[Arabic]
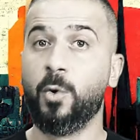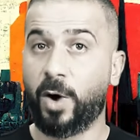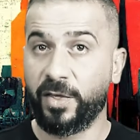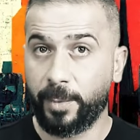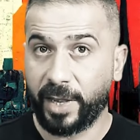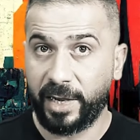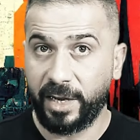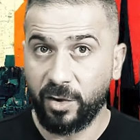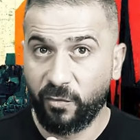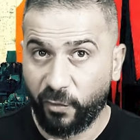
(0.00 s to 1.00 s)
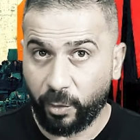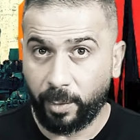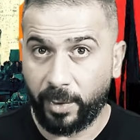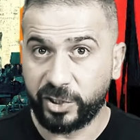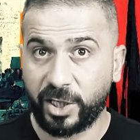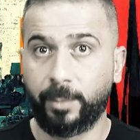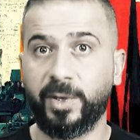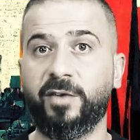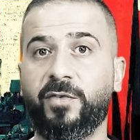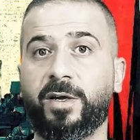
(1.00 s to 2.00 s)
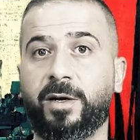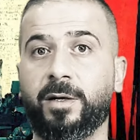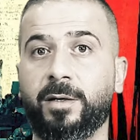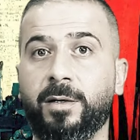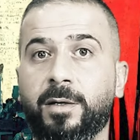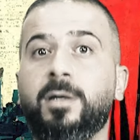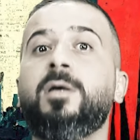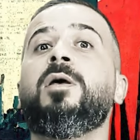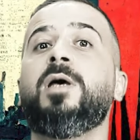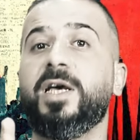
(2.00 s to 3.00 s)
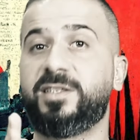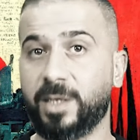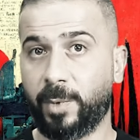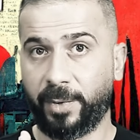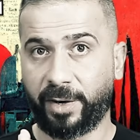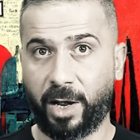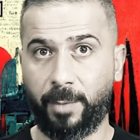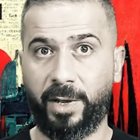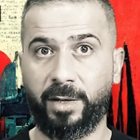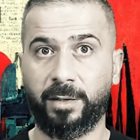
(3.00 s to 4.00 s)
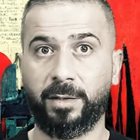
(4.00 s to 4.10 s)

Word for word: وهذا بخليه ينفر مباشرة من الفكرة السبب الرابع